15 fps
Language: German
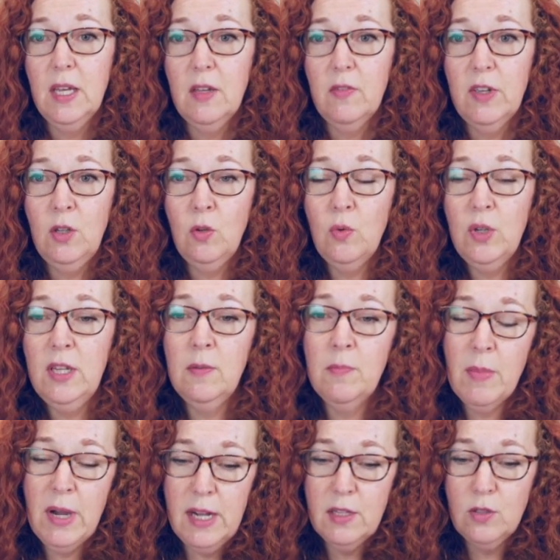Wenn du
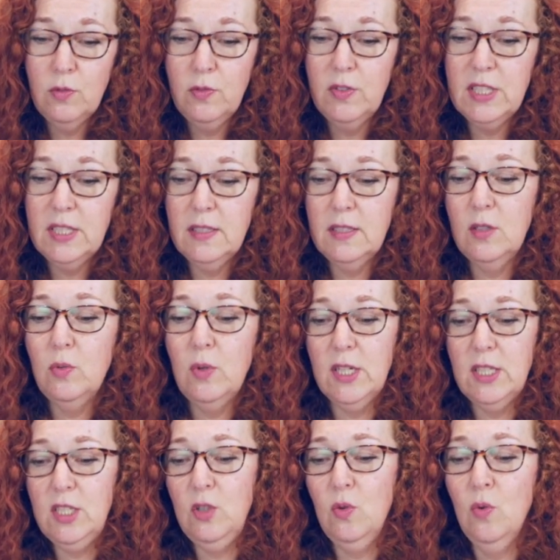ihnen mal so gewisse
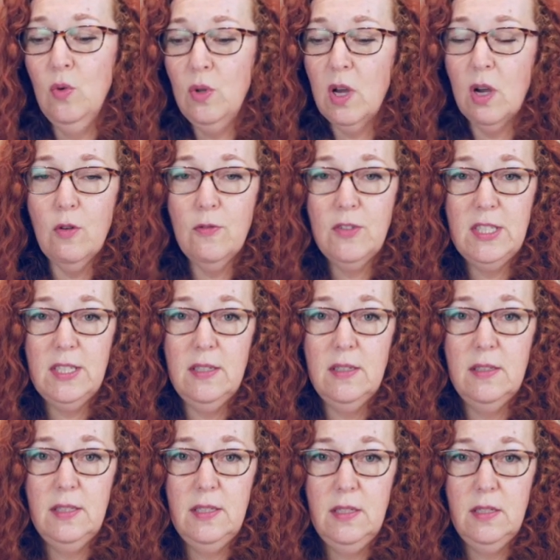Situationen
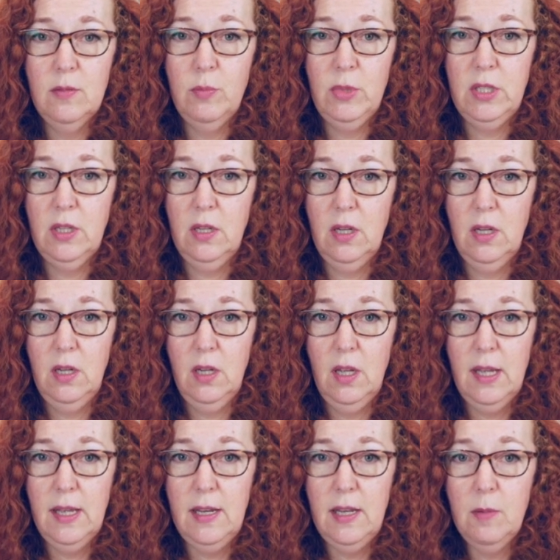aufzählst, die ihr miteinander
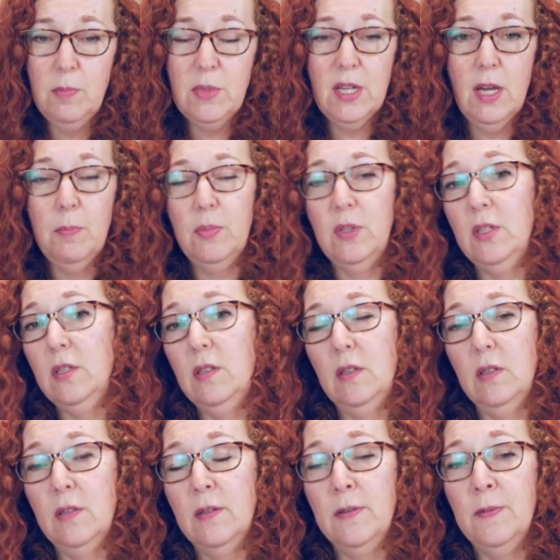erlebt habt
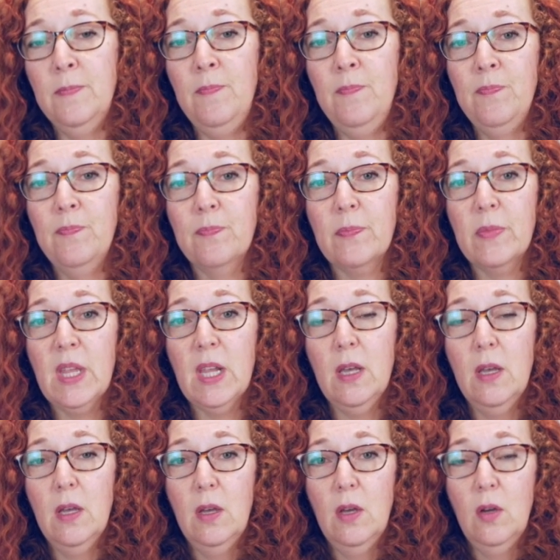und
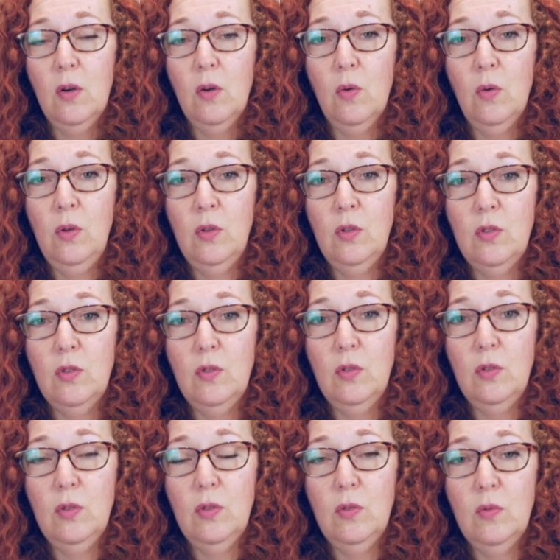
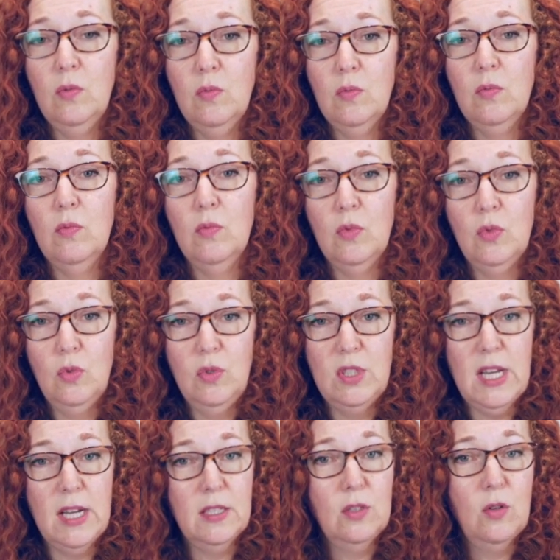du
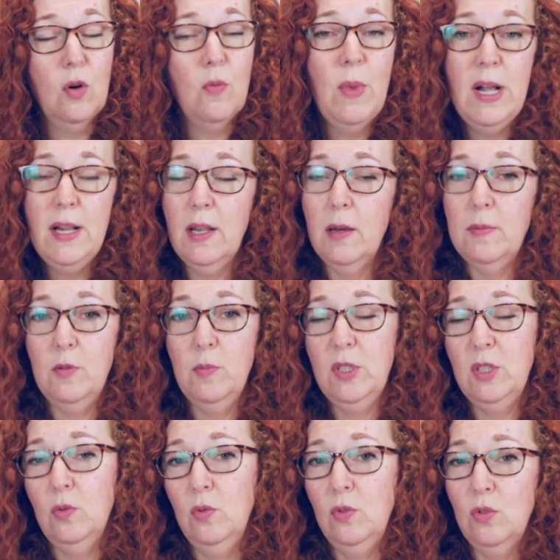sagst, guck mal, da habe ich mich
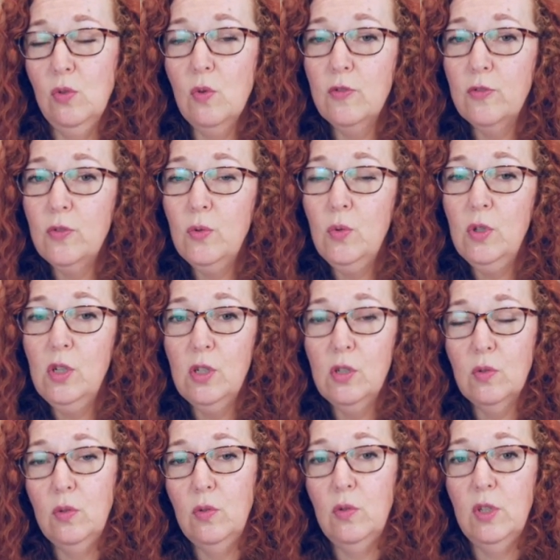so und so gefühlt
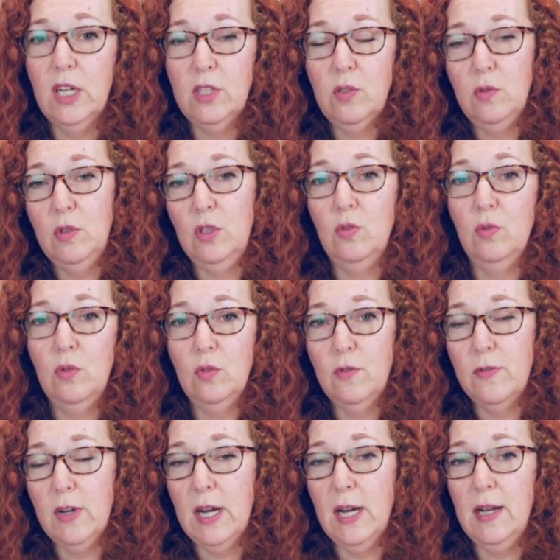und da hast du dich so und so
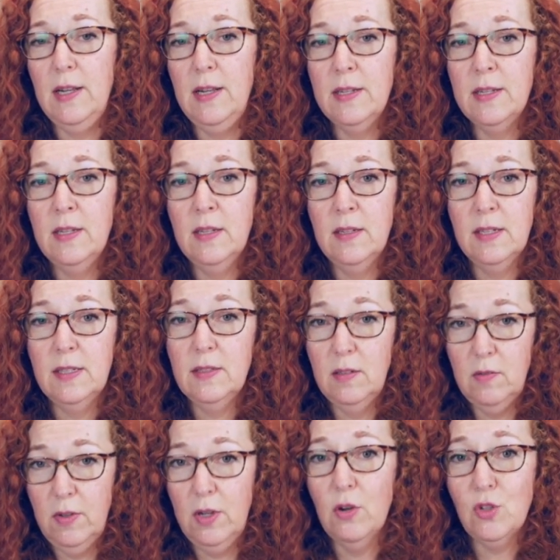verhalten, da
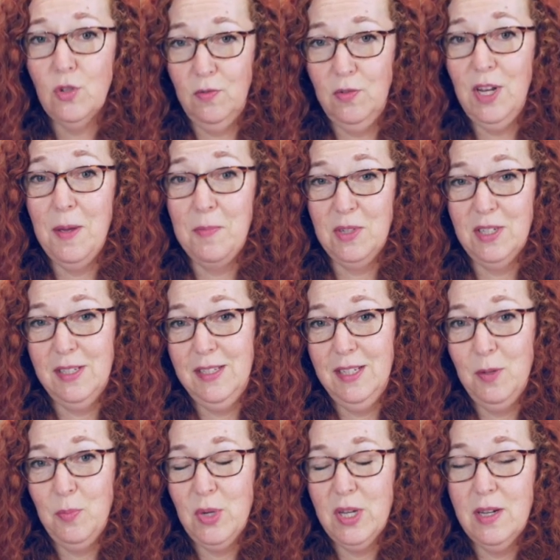sind wir auch schon wieder im
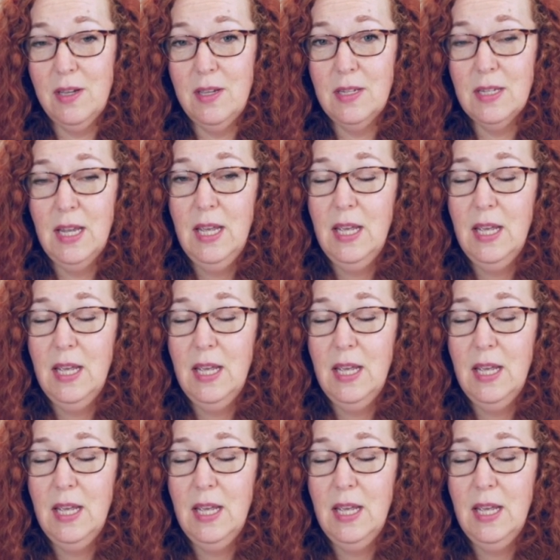Kritikbereich